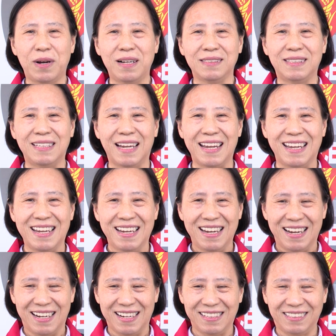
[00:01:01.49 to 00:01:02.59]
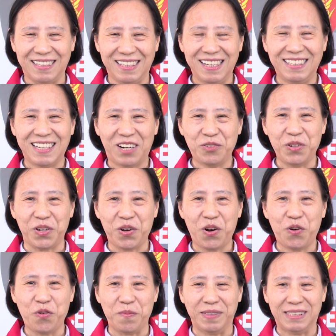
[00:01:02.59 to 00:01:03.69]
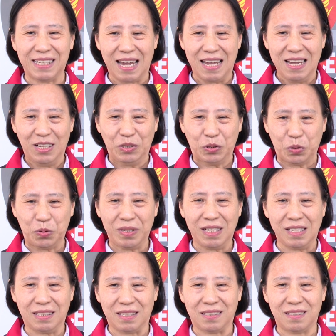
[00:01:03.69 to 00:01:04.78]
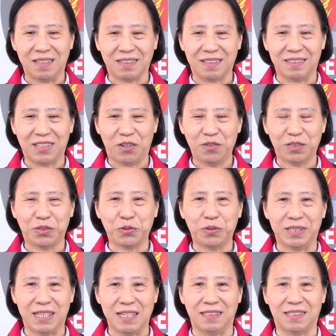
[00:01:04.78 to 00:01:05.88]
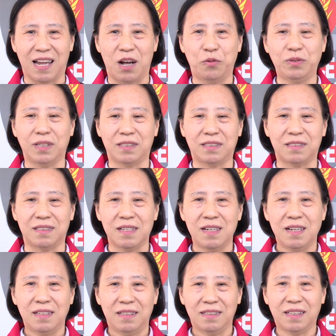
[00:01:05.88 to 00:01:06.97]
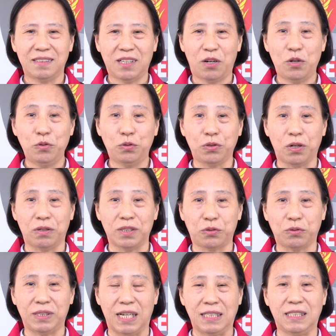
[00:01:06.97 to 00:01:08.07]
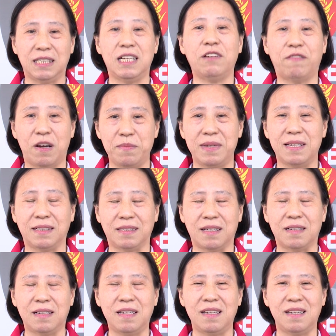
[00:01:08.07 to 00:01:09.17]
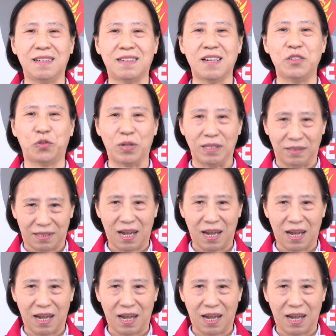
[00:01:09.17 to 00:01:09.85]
望在呃警力加入以后，我们在处理这个交通事故现场，或者是那个交通路口的疏解警力方面，可以更顺